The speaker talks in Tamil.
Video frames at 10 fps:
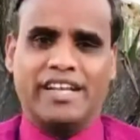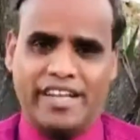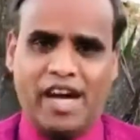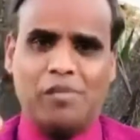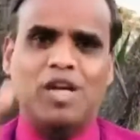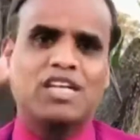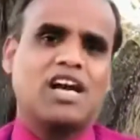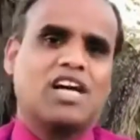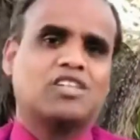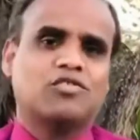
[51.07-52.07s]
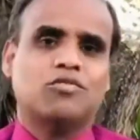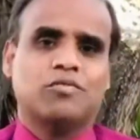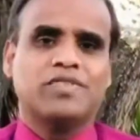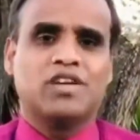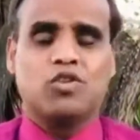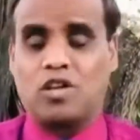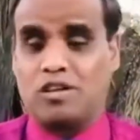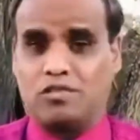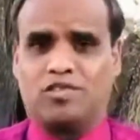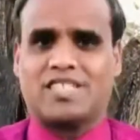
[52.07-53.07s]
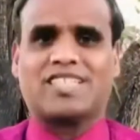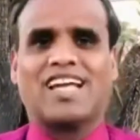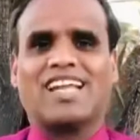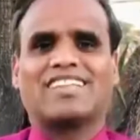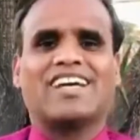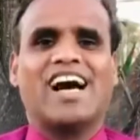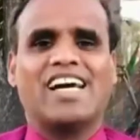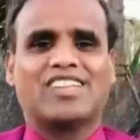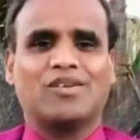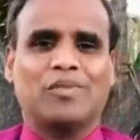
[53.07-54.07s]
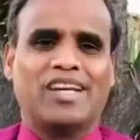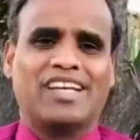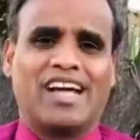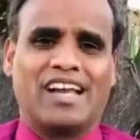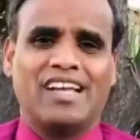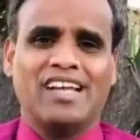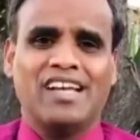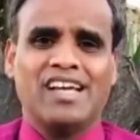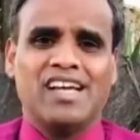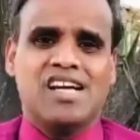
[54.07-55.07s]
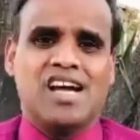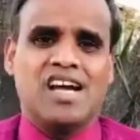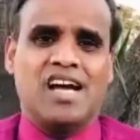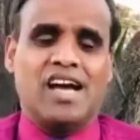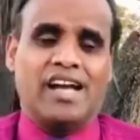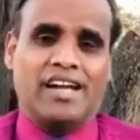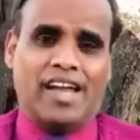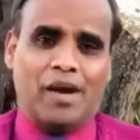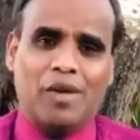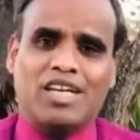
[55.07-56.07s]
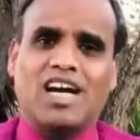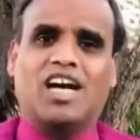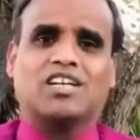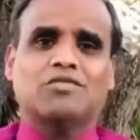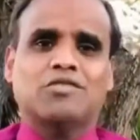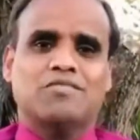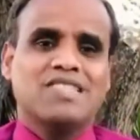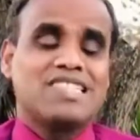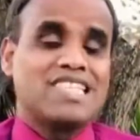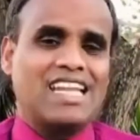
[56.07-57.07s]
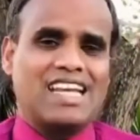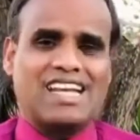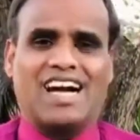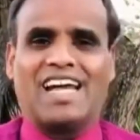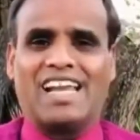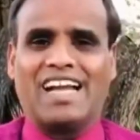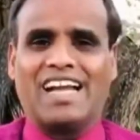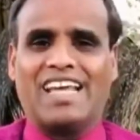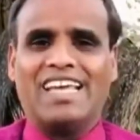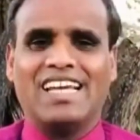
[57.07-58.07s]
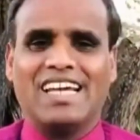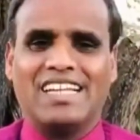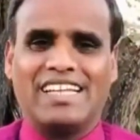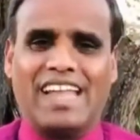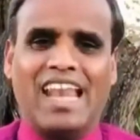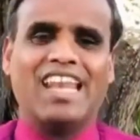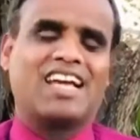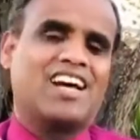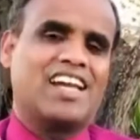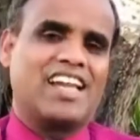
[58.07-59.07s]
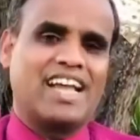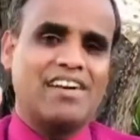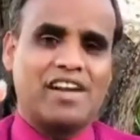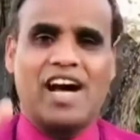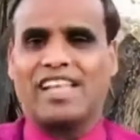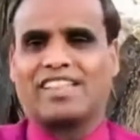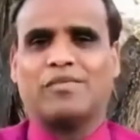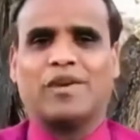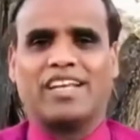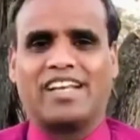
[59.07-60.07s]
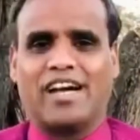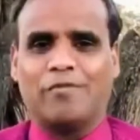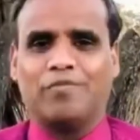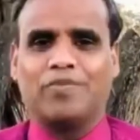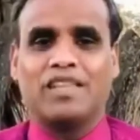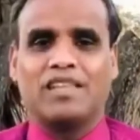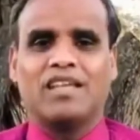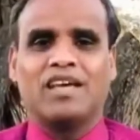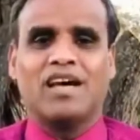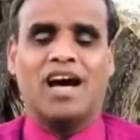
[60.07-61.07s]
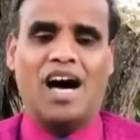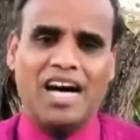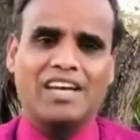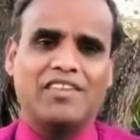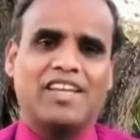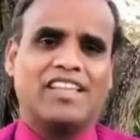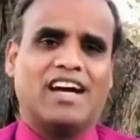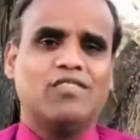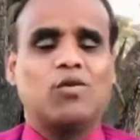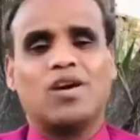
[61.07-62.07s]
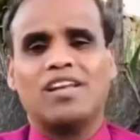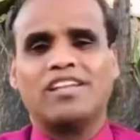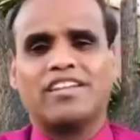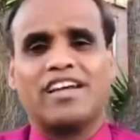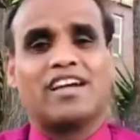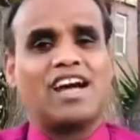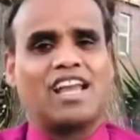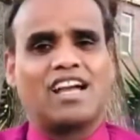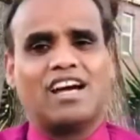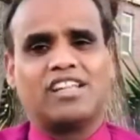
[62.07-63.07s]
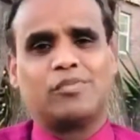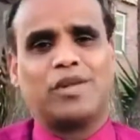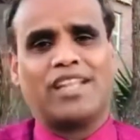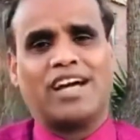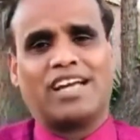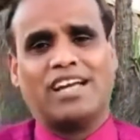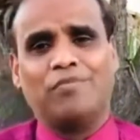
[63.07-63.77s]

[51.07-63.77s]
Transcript: நமக்காகவும் ஒரு ஒரு ஸ்தலத்தை ஆயத்தம் பண்ணுகிறார் நமக்காகவும் சில காரியங்களை நல்ல காரியங்களை அவர் ஆயத்தம் பண்ணுகிறார் ஆகவே தான் உங்கள் இருதயம் கலங்காதிருப்பதாக